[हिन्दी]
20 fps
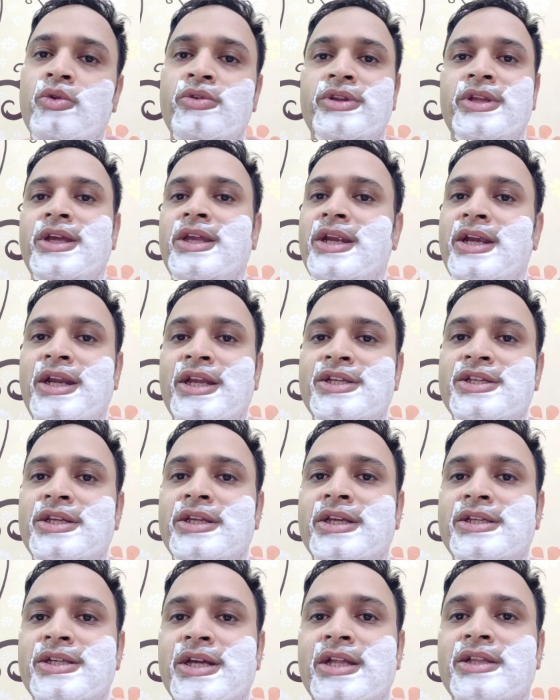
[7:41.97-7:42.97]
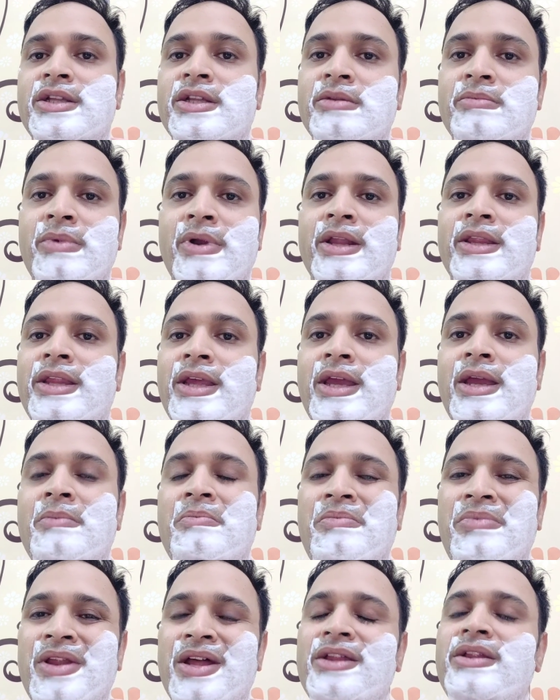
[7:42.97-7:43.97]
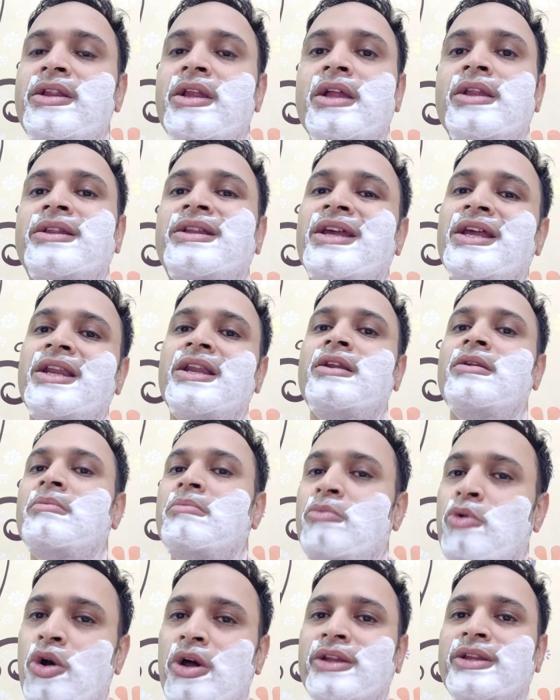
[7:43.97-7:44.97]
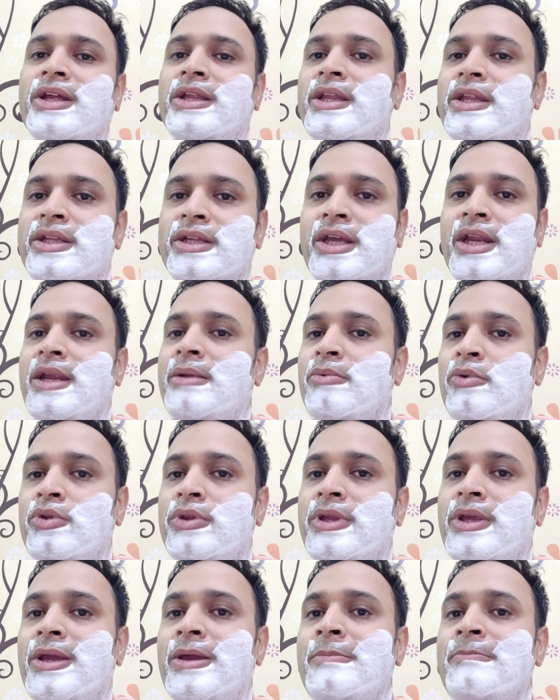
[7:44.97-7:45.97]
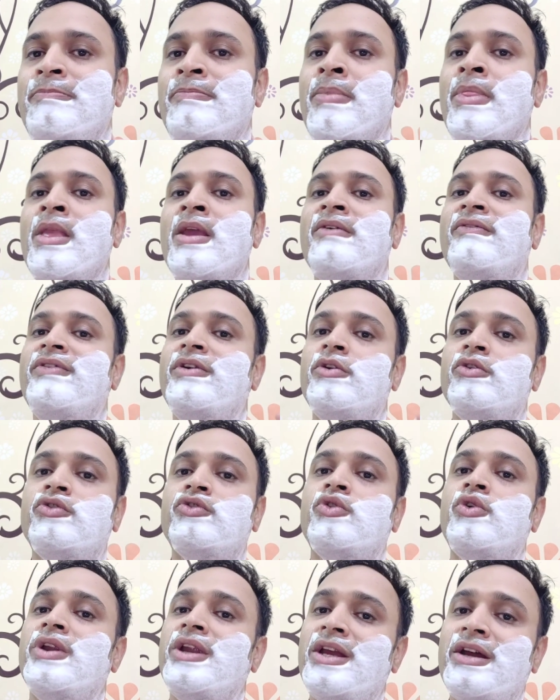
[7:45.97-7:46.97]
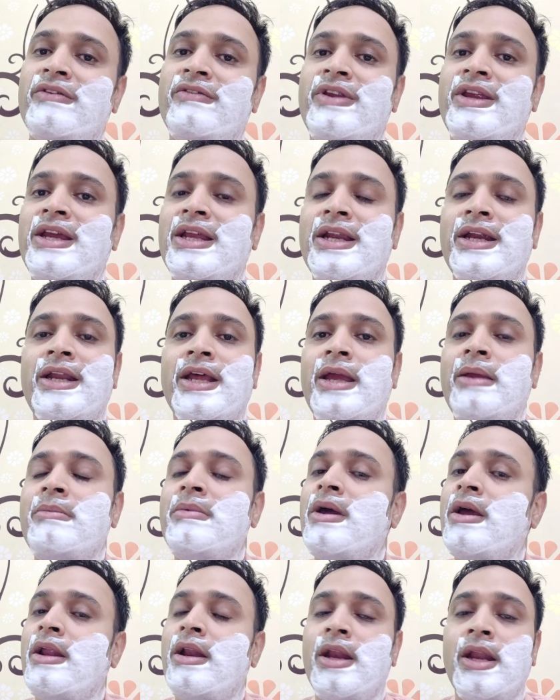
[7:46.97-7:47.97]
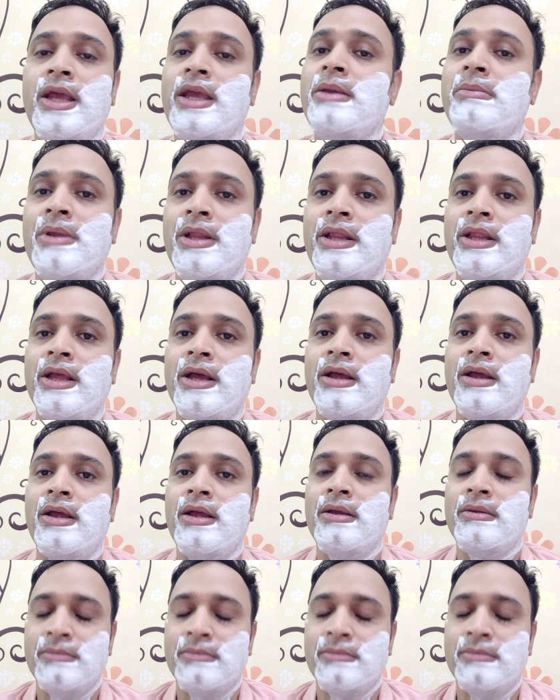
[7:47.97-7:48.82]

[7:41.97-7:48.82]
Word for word: उससे इरिटेशन के चांसेस बढ़ते हैं प्लस स्किन बहुत ज़्यादा स्क्रेप होती है फिर उसको रिकवरी के लिए टाइम नहीं मिलता